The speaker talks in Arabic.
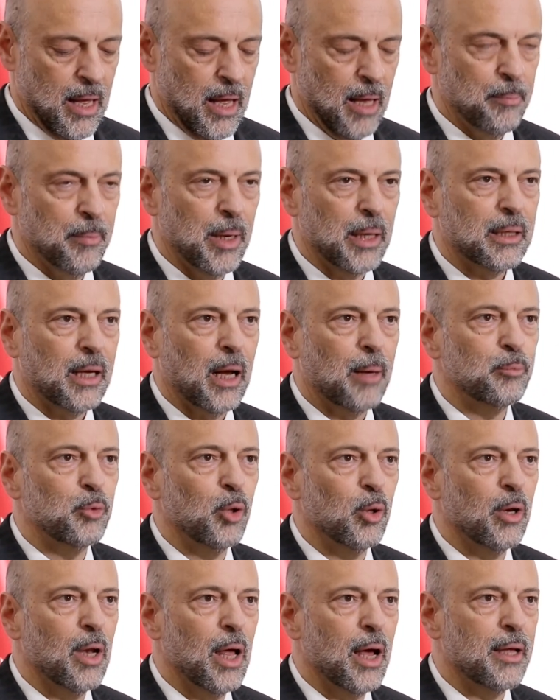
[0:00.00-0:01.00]
الملك عبد
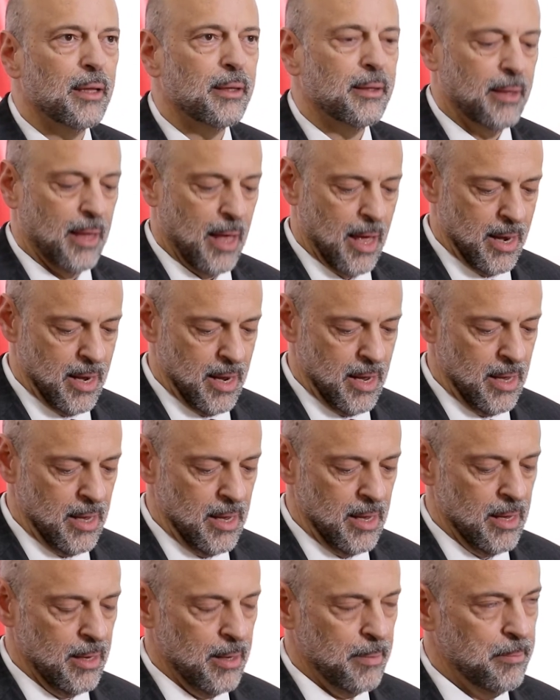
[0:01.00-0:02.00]
الله الثاني
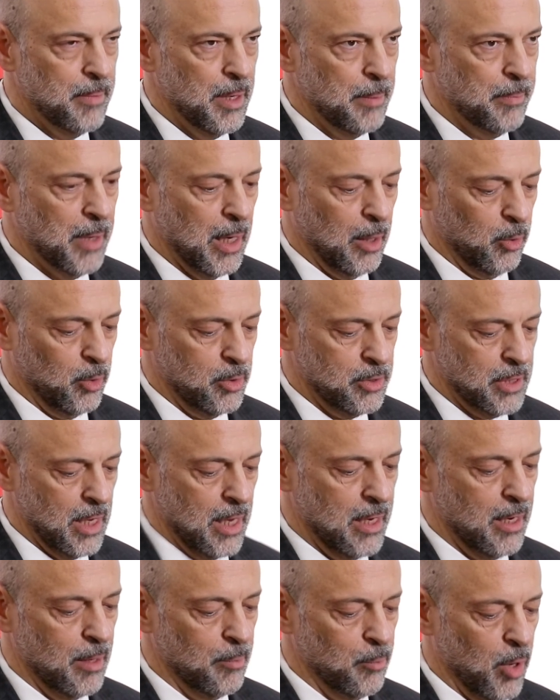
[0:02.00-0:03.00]
ابن
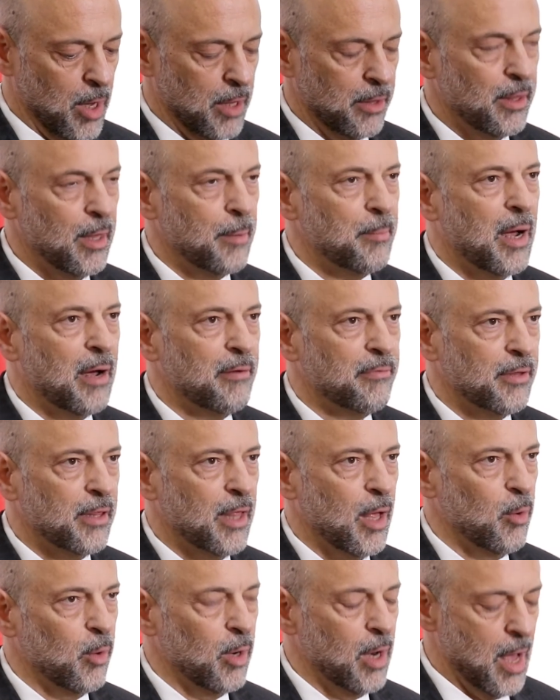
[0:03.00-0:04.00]
الحسين المعظم
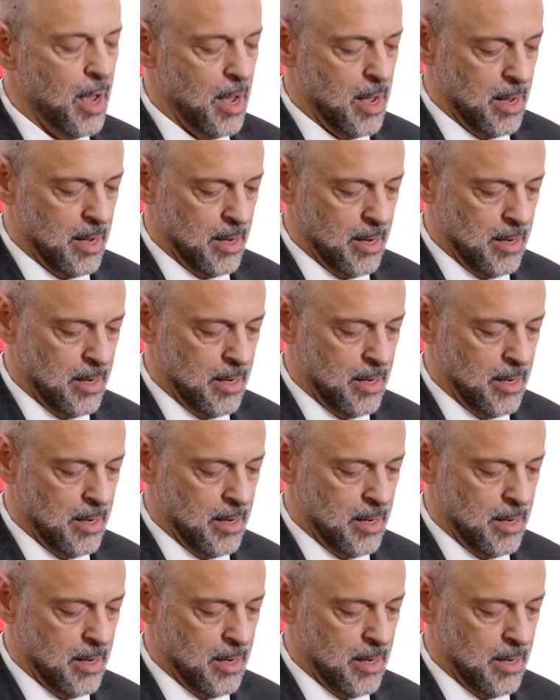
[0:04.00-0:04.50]
حفظه الله